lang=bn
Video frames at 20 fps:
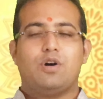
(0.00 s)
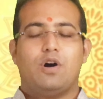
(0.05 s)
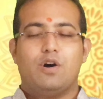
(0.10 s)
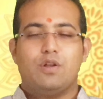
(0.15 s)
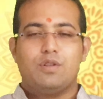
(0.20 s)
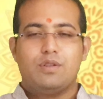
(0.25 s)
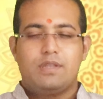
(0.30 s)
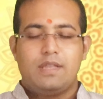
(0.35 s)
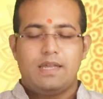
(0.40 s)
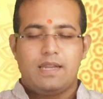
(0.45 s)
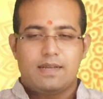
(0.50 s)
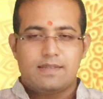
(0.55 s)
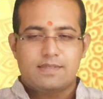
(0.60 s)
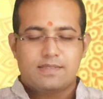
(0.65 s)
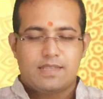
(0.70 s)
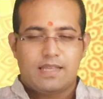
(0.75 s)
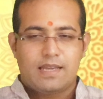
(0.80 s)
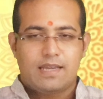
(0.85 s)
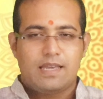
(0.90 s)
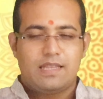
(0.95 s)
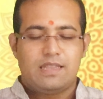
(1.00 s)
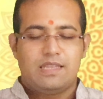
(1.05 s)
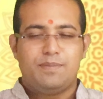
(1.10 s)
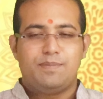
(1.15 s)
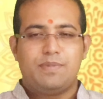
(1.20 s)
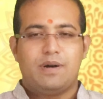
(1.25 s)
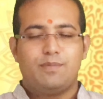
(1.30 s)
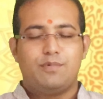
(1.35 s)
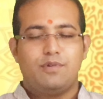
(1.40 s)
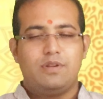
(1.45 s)
ধনতেরাস থেকে
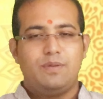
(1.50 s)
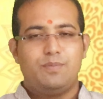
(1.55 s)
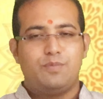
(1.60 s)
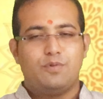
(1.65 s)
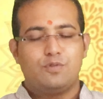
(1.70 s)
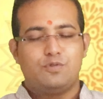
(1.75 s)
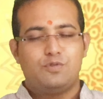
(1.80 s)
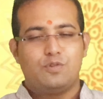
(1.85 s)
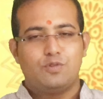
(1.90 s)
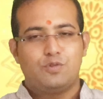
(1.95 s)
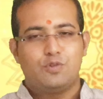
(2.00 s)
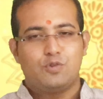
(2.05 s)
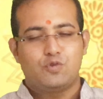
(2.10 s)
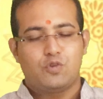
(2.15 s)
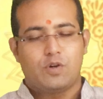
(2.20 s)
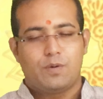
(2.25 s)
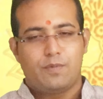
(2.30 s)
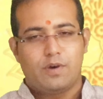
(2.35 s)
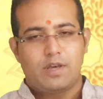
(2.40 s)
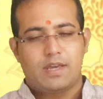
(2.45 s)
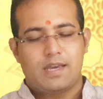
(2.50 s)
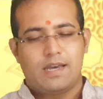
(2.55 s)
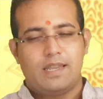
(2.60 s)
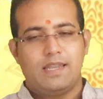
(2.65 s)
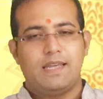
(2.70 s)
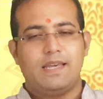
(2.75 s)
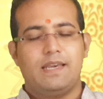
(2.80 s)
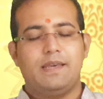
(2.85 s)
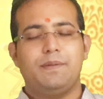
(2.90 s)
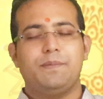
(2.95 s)
দীপাবলি পর্যন্ত
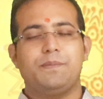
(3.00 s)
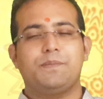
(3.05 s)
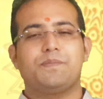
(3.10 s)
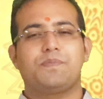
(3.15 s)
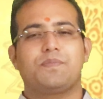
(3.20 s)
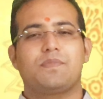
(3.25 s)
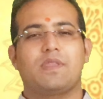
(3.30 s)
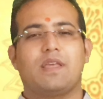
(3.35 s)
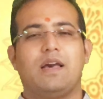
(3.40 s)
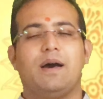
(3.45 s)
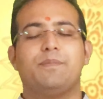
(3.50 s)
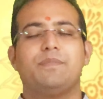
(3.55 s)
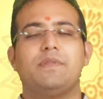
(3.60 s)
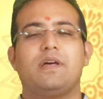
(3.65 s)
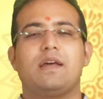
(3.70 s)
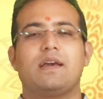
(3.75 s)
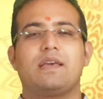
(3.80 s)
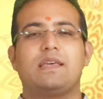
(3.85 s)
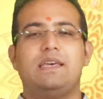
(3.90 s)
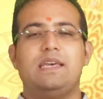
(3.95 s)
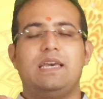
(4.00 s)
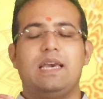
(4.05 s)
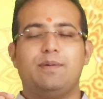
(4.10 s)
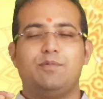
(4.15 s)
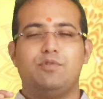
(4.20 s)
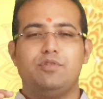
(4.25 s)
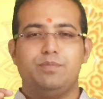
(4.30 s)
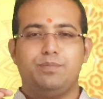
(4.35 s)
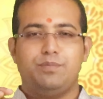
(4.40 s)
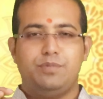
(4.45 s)
সময়কালে আপনারা কি
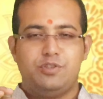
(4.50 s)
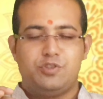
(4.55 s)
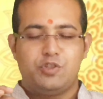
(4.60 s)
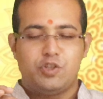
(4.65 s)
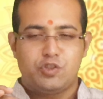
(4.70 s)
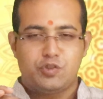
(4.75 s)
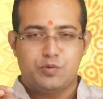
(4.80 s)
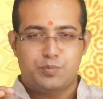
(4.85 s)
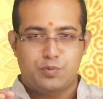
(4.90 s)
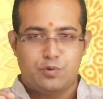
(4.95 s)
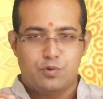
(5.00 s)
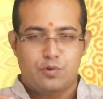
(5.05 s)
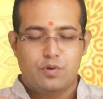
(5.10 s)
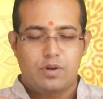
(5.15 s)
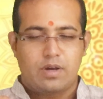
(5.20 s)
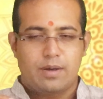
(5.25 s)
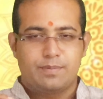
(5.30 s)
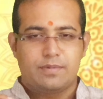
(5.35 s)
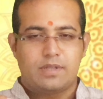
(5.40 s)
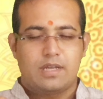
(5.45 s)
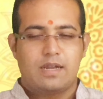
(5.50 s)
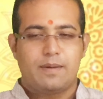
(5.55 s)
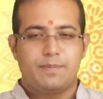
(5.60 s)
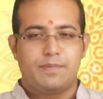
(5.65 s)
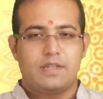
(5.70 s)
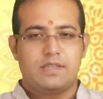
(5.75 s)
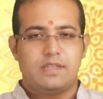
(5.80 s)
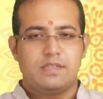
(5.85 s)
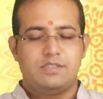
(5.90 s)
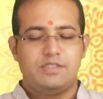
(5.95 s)
এমন বিশেষ প্রয়োগ আপনারা
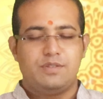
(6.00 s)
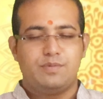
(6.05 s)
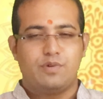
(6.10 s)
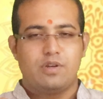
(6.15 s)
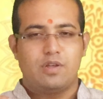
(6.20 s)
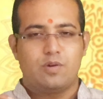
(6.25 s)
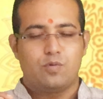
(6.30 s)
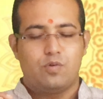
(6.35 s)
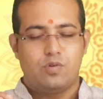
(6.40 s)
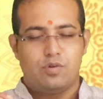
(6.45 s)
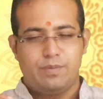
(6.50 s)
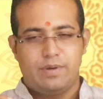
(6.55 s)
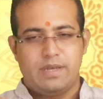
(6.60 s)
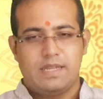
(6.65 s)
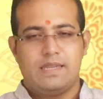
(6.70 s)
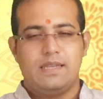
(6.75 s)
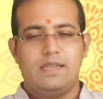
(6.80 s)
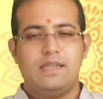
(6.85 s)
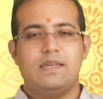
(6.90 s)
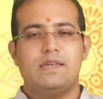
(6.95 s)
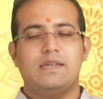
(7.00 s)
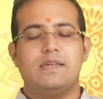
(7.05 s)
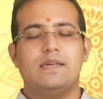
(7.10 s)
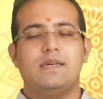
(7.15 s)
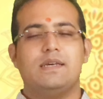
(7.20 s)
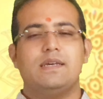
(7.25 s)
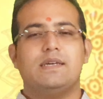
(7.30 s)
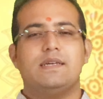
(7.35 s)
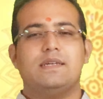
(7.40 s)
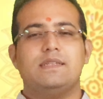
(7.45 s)
আপনাদের জীবনে করবেন
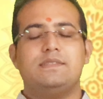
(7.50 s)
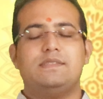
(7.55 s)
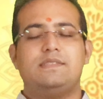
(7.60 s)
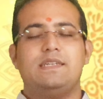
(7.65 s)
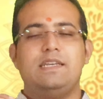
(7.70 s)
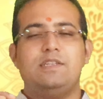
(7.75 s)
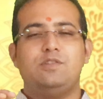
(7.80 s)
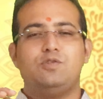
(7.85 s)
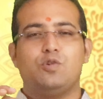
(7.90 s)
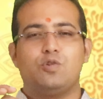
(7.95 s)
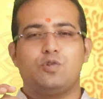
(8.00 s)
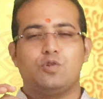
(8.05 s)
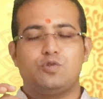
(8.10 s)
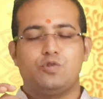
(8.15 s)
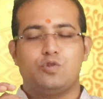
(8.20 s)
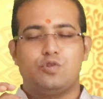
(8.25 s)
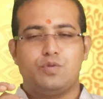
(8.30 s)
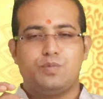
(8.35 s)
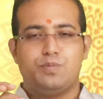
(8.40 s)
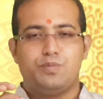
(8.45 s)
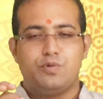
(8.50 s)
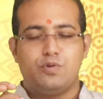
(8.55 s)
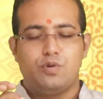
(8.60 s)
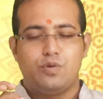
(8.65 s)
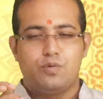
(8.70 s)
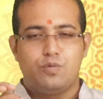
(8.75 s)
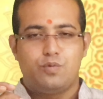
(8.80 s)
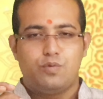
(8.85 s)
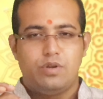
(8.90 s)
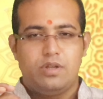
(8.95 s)
যেই ছোট ছোট
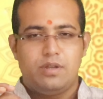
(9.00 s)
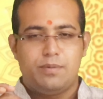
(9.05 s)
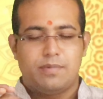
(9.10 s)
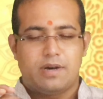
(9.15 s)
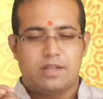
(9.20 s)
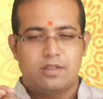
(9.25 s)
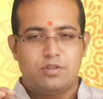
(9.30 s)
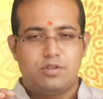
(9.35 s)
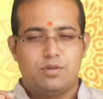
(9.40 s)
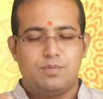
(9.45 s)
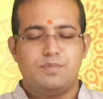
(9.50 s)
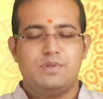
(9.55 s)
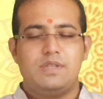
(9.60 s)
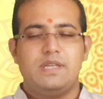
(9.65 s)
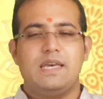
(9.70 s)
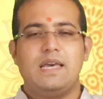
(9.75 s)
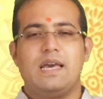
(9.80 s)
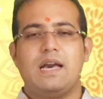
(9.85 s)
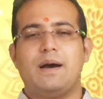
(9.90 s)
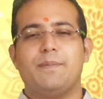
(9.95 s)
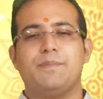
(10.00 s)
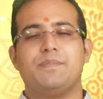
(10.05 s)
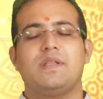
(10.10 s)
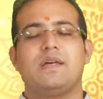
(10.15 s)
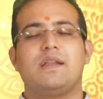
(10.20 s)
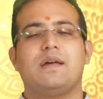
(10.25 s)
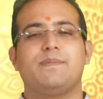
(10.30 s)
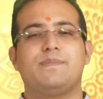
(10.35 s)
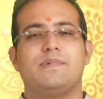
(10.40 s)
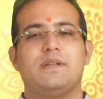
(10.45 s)
প্রয়োগগুলির মাধ্যম দিয়ে
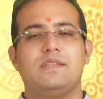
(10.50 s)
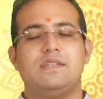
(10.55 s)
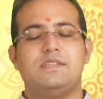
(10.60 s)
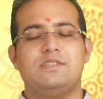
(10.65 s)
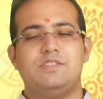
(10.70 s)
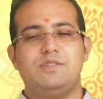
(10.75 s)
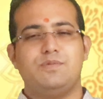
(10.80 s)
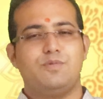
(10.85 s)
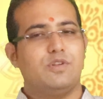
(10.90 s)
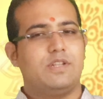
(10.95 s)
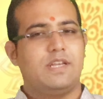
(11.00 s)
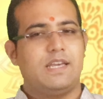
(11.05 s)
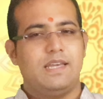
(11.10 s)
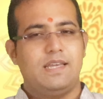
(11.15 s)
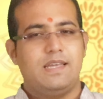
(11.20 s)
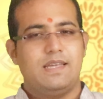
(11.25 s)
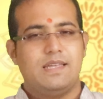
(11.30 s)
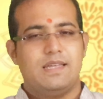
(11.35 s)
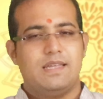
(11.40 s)
আপনারা আপনাদের জীবনে